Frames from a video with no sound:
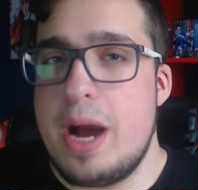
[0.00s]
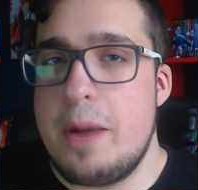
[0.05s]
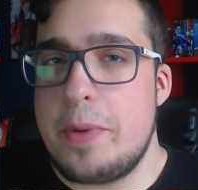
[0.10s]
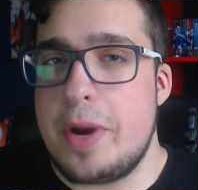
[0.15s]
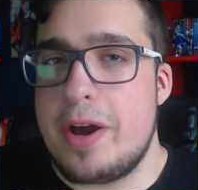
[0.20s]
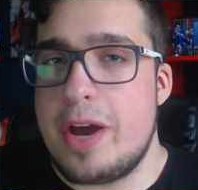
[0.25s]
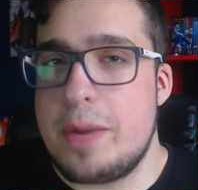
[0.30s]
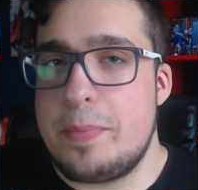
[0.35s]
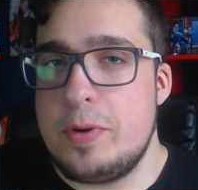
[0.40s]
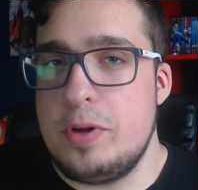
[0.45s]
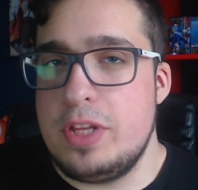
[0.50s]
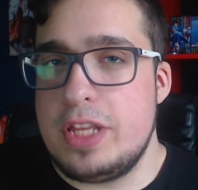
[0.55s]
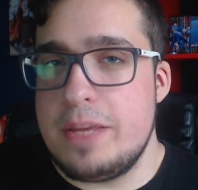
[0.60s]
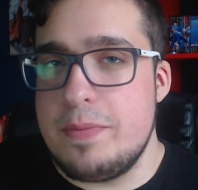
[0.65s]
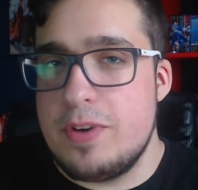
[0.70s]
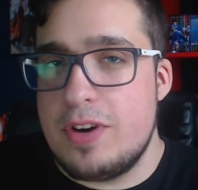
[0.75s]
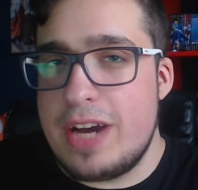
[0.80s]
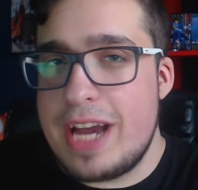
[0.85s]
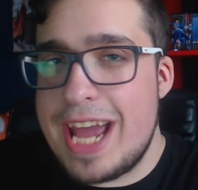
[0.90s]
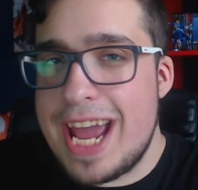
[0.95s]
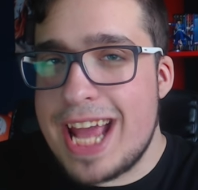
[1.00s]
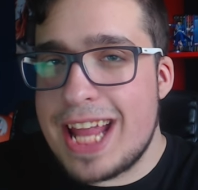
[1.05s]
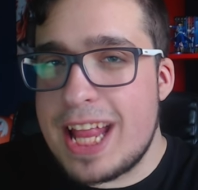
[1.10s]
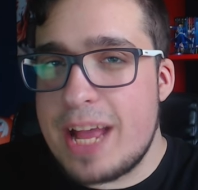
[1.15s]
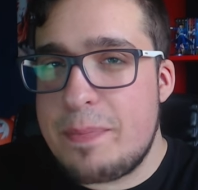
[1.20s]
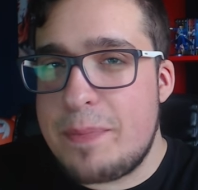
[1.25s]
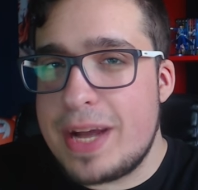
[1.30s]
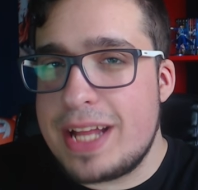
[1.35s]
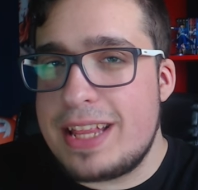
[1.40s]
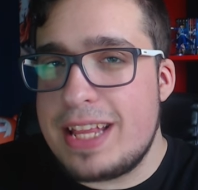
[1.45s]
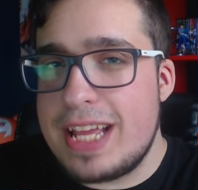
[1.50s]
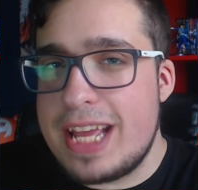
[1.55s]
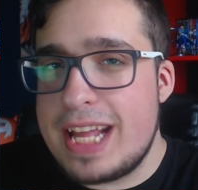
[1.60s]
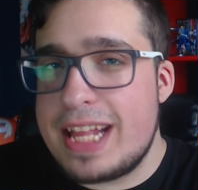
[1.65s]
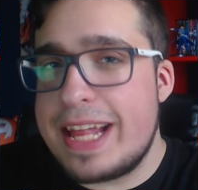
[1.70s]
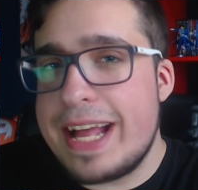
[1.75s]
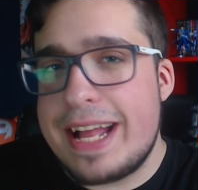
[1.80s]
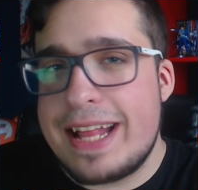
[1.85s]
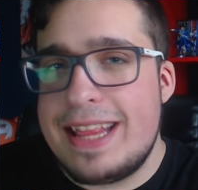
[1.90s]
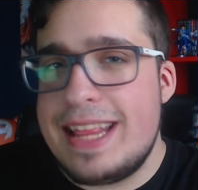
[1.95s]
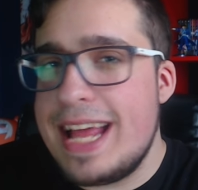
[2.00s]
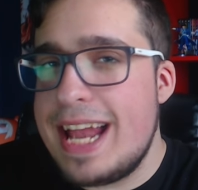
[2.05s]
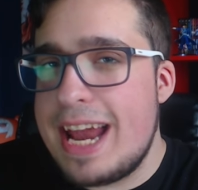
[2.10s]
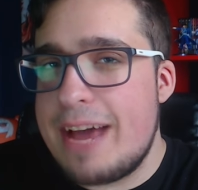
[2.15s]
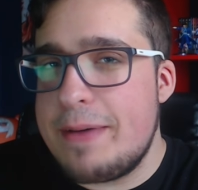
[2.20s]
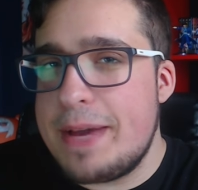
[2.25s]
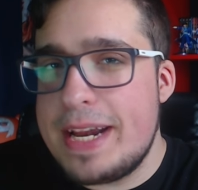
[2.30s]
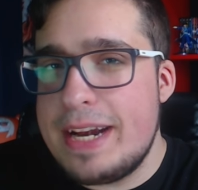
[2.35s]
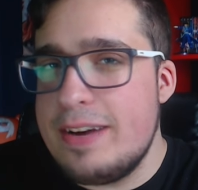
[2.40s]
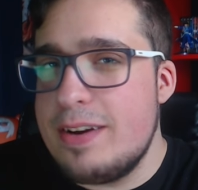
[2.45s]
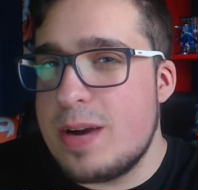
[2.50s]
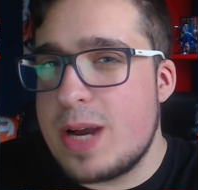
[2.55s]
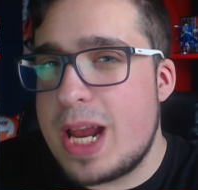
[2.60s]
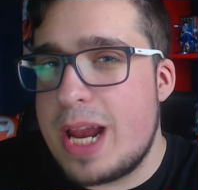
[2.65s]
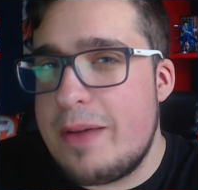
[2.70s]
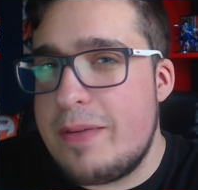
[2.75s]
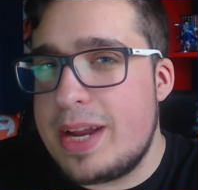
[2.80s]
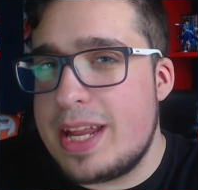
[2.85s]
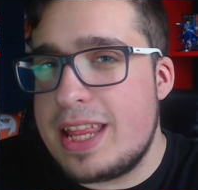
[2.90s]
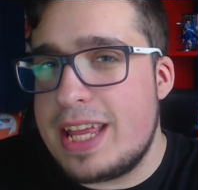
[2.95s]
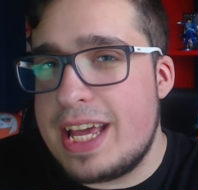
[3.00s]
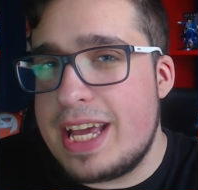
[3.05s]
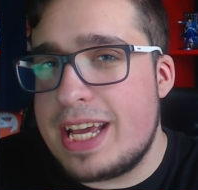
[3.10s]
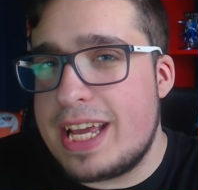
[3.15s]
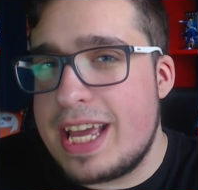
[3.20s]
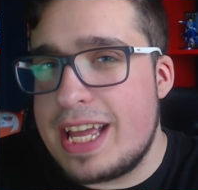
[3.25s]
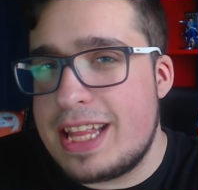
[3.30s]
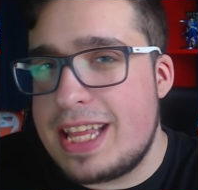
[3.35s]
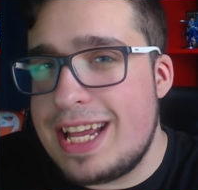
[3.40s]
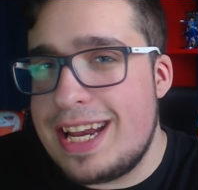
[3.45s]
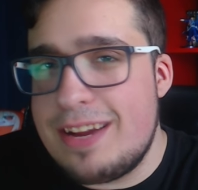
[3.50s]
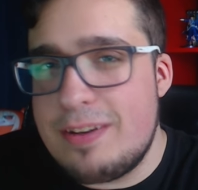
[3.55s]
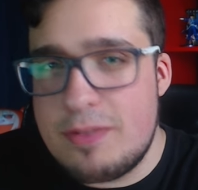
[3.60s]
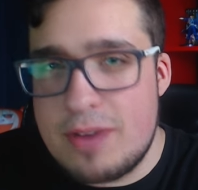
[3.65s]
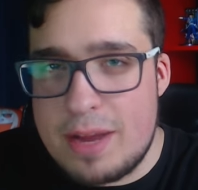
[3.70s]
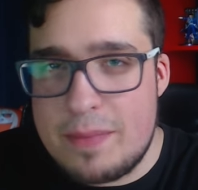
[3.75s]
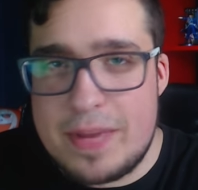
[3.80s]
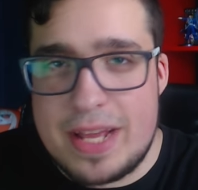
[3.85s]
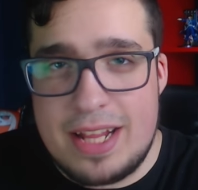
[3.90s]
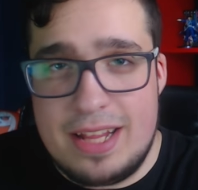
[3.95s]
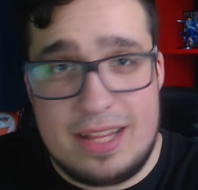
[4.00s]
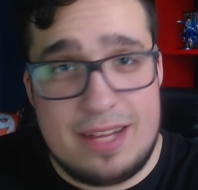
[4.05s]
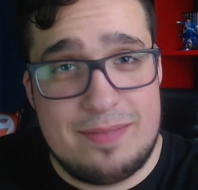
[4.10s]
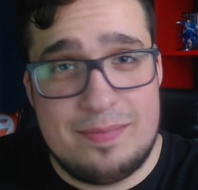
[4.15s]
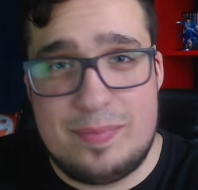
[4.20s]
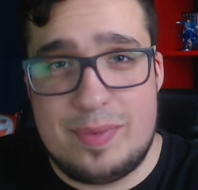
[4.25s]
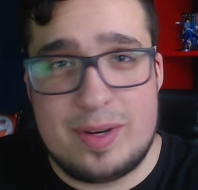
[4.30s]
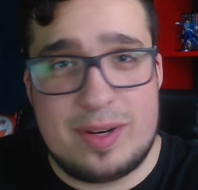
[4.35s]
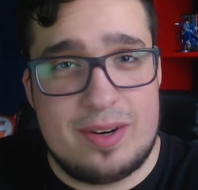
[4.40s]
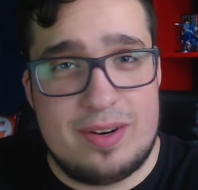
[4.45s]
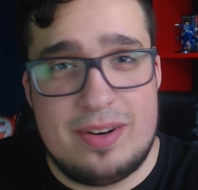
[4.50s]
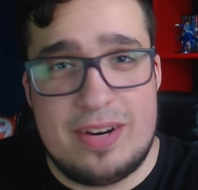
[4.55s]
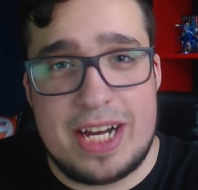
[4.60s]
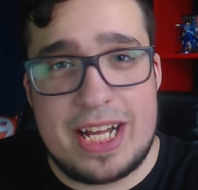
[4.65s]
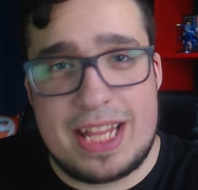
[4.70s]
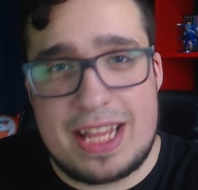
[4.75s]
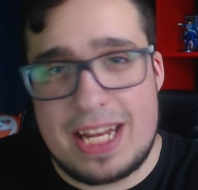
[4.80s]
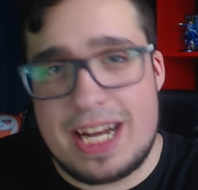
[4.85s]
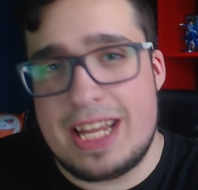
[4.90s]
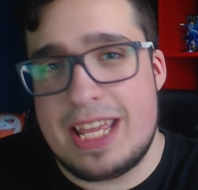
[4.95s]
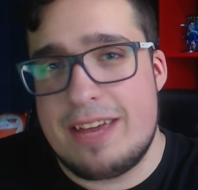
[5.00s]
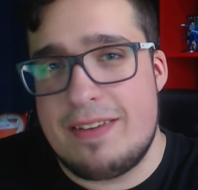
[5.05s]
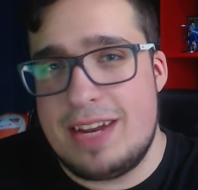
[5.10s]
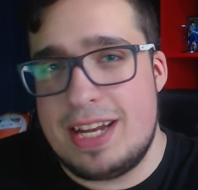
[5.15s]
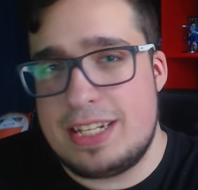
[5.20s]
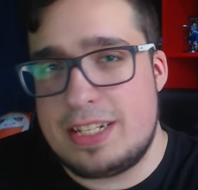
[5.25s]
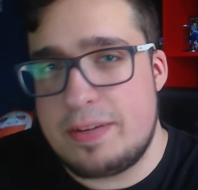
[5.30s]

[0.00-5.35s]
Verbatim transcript: a probar por último estas pastillitas del Averno, que la verdad es que tienen una pinta un poco extraña, ¿vale?